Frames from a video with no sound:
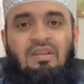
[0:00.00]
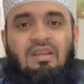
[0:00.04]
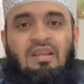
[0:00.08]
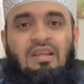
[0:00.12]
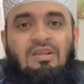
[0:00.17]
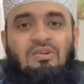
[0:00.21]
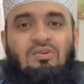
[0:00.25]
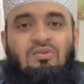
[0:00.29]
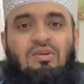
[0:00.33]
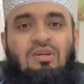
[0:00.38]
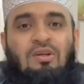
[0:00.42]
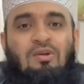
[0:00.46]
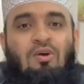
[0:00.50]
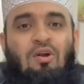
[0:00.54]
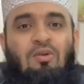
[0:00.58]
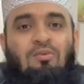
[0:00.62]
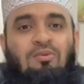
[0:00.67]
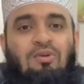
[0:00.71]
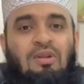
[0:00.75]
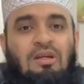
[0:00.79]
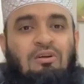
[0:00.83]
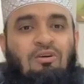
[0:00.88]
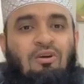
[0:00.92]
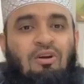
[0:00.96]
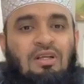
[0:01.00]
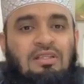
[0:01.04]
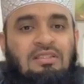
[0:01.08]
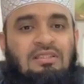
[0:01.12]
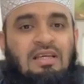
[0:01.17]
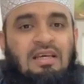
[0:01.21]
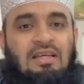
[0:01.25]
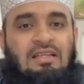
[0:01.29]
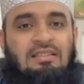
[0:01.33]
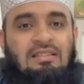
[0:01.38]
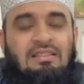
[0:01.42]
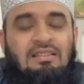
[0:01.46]
একটু কি কল্পনা করা
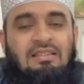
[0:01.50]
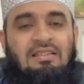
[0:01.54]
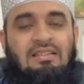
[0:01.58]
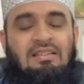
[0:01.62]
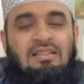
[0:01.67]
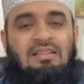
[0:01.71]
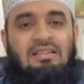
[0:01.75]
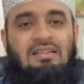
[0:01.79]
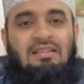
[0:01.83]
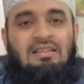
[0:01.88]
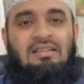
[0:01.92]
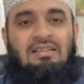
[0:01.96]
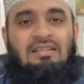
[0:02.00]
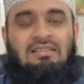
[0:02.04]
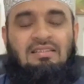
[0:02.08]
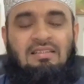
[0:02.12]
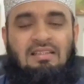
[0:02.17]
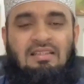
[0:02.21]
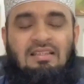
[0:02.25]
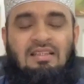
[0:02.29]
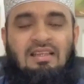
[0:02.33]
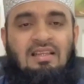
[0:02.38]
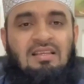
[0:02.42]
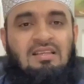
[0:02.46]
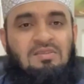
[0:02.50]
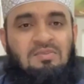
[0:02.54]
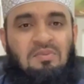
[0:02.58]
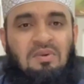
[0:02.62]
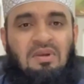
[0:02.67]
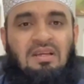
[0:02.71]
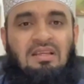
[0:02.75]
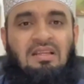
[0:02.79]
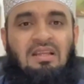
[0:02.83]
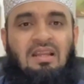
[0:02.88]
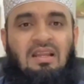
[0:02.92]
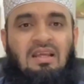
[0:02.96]
যায় যে সৈয়দিন
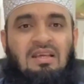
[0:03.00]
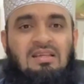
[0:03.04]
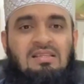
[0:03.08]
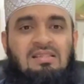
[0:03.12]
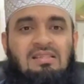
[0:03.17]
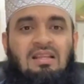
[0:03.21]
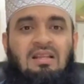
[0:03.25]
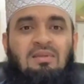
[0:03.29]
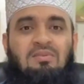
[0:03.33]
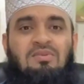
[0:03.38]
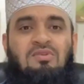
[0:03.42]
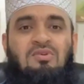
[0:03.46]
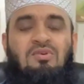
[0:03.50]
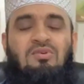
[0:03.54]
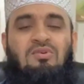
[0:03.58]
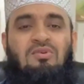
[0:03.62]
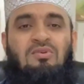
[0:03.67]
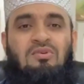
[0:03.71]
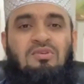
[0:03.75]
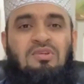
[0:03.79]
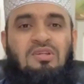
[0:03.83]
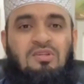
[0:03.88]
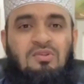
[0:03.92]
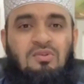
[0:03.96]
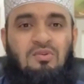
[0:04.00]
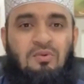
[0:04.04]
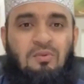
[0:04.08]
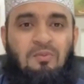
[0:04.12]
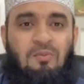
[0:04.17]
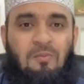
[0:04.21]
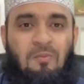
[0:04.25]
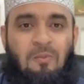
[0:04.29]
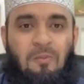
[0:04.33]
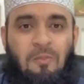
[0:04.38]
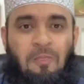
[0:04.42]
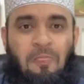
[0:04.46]
ইসমাইল আলাহি ইসলাম ছোট্ট শিশু
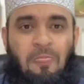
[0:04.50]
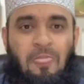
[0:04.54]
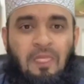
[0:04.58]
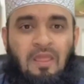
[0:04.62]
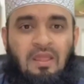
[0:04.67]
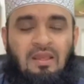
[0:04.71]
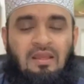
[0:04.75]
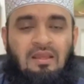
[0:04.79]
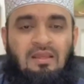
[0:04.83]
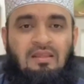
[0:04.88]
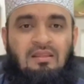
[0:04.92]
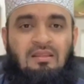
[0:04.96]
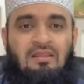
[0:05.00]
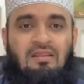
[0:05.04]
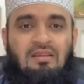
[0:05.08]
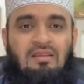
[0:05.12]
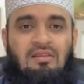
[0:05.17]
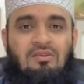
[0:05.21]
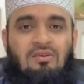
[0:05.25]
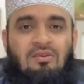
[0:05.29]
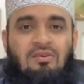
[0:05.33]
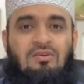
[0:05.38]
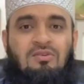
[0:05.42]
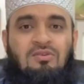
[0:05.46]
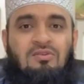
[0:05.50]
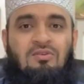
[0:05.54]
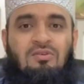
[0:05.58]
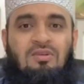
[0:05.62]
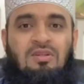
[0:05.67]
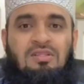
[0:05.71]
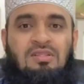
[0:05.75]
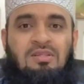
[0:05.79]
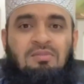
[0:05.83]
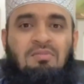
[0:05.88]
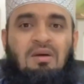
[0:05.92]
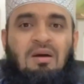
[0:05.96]
তিনি যখন
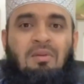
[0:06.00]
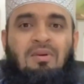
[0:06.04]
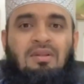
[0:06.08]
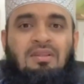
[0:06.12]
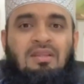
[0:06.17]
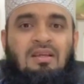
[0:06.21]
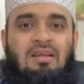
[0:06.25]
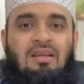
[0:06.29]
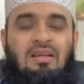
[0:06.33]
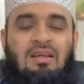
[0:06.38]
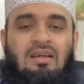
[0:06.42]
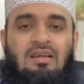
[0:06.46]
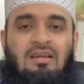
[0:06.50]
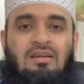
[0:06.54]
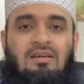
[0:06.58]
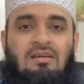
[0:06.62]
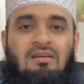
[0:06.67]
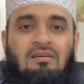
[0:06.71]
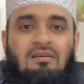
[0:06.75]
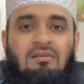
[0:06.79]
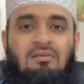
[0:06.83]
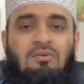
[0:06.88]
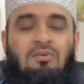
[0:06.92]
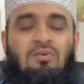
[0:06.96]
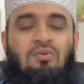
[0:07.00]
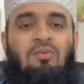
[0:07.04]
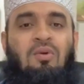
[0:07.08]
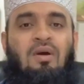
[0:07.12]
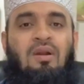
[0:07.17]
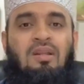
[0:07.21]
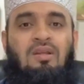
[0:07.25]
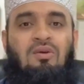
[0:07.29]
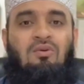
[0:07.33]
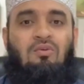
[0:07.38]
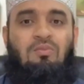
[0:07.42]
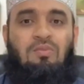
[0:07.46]
শুনলেন যে বাবা তাকে
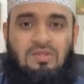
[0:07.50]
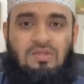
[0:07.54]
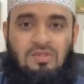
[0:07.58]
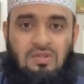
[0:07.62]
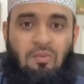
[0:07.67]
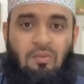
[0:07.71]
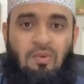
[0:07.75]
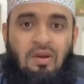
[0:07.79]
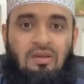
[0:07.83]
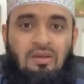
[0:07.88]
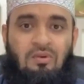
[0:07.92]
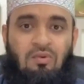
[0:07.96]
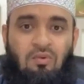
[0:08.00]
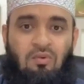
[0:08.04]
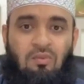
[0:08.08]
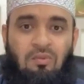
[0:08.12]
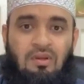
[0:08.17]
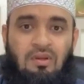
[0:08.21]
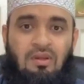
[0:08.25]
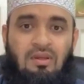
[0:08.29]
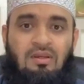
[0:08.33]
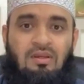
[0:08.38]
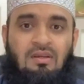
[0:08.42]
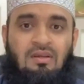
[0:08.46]
কুরবানি করবে জবাই করবে